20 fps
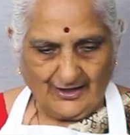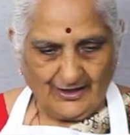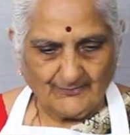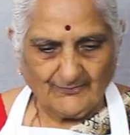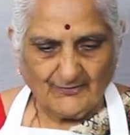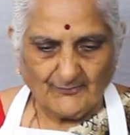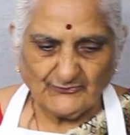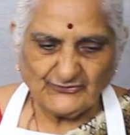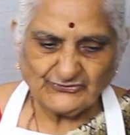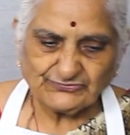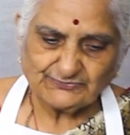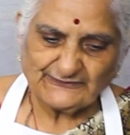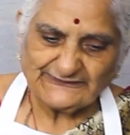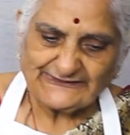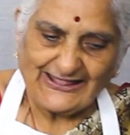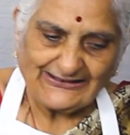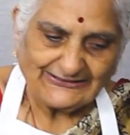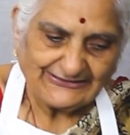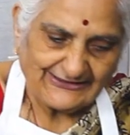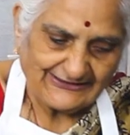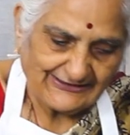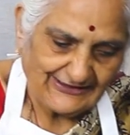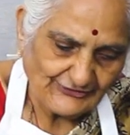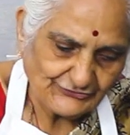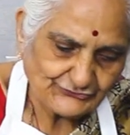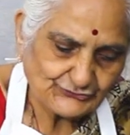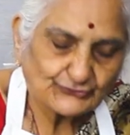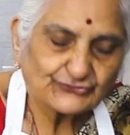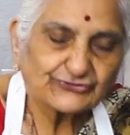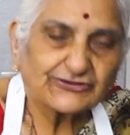अब हम इसमें डाल देंगे
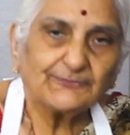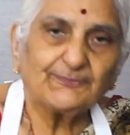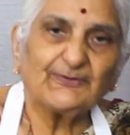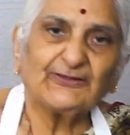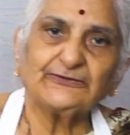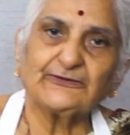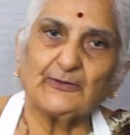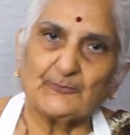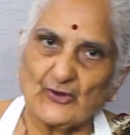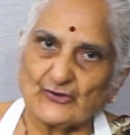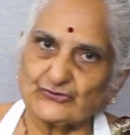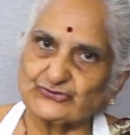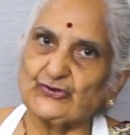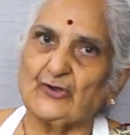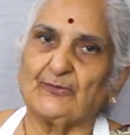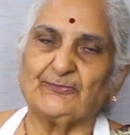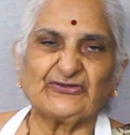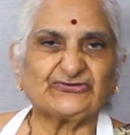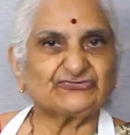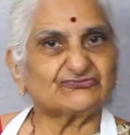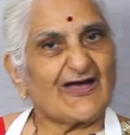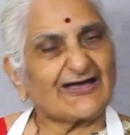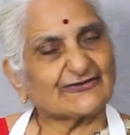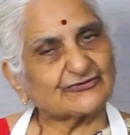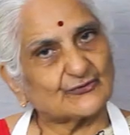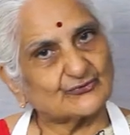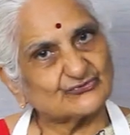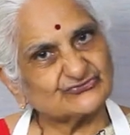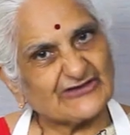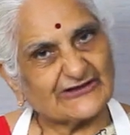चुटकी भर नमक जो हमें स्वाद
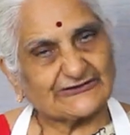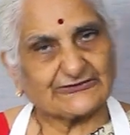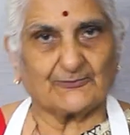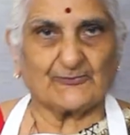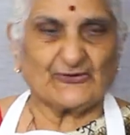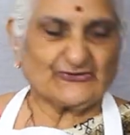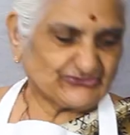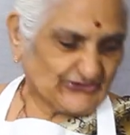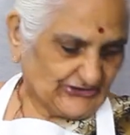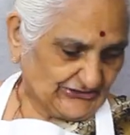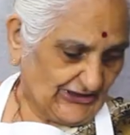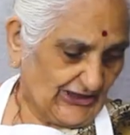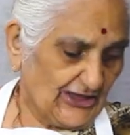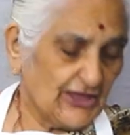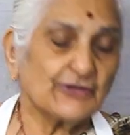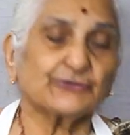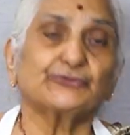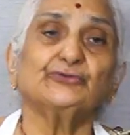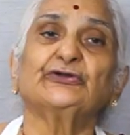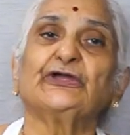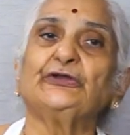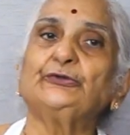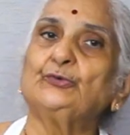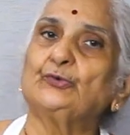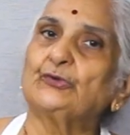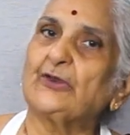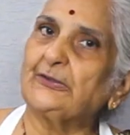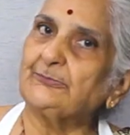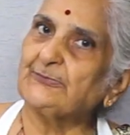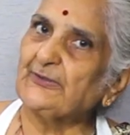अनुसार नमक चाहिए क्योंकि
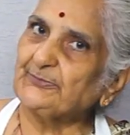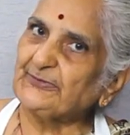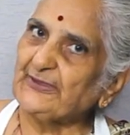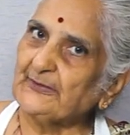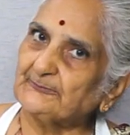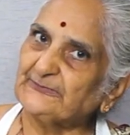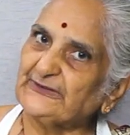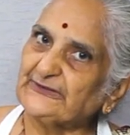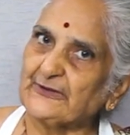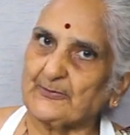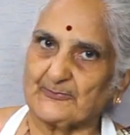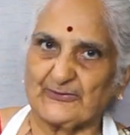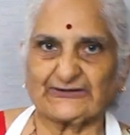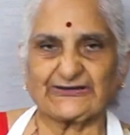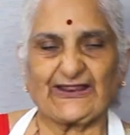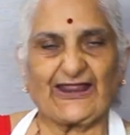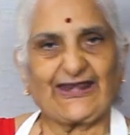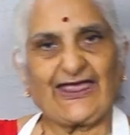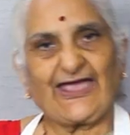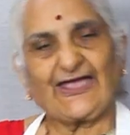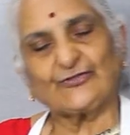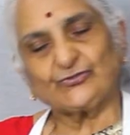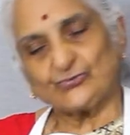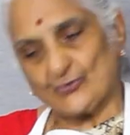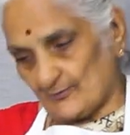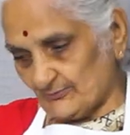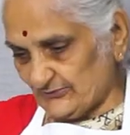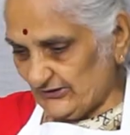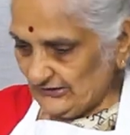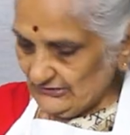नूडल में भी हमने नमक डाला है तो
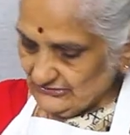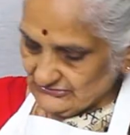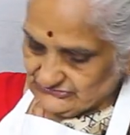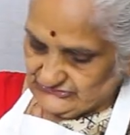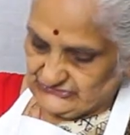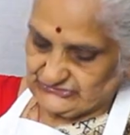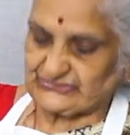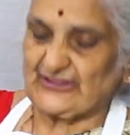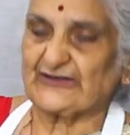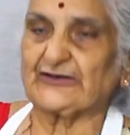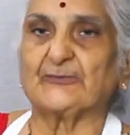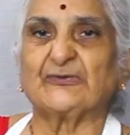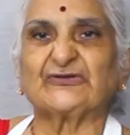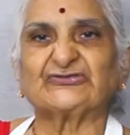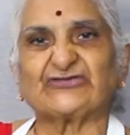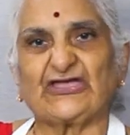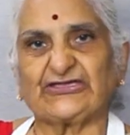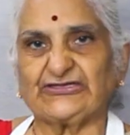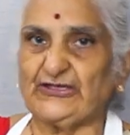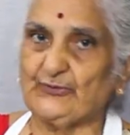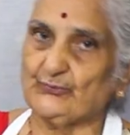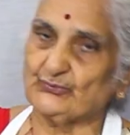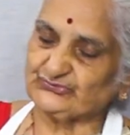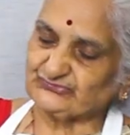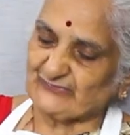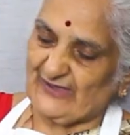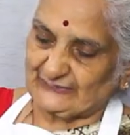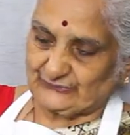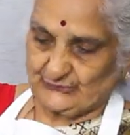हमें जितना नमक चाहिए वो स्वाद